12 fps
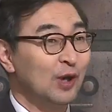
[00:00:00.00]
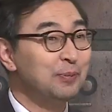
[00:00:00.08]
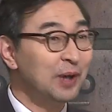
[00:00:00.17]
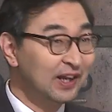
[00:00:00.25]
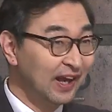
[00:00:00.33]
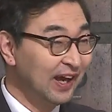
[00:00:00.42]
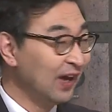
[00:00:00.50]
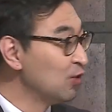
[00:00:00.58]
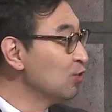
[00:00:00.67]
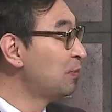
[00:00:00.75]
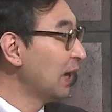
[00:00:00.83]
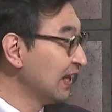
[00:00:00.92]
좌판에
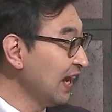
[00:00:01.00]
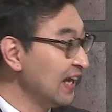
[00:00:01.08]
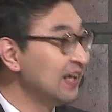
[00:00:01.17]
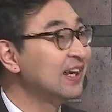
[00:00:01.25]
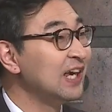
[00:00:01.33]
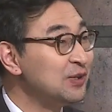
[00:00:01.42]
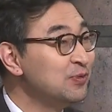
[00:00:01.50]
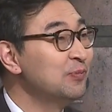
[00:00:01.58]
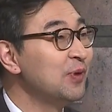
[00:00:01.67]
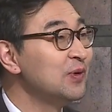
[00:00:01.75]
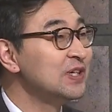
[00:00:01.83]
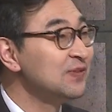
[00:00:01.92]
우판에 이렇게 어.
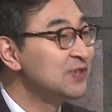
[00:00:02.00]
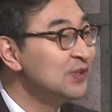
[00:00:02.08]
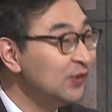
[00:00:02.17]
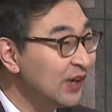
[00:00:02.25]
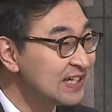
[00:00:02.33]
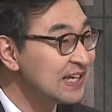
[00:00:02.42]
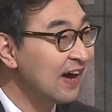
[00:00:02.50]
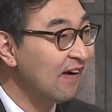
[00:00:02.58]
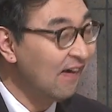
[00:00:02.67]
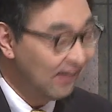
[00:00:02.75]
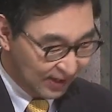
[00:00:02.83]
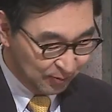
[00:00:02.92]
이분법을 지금 쓰고
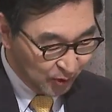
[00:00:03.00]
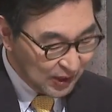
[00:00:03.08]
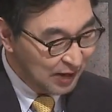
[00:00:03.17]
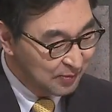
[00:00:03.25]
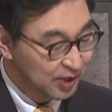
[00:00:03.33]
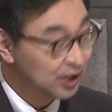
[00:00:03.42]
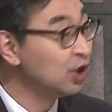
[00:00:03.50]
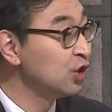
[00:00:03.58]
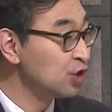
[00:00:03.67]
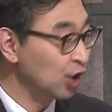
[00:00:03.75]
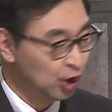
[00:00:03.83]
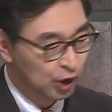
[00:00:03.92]
계세요. 근데 뭐냐면 네.
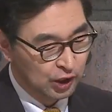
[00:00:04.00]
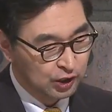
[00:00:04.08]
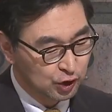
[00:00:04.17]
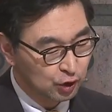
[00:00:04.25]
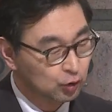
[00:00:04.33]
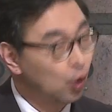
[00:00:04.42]
이거죠. 전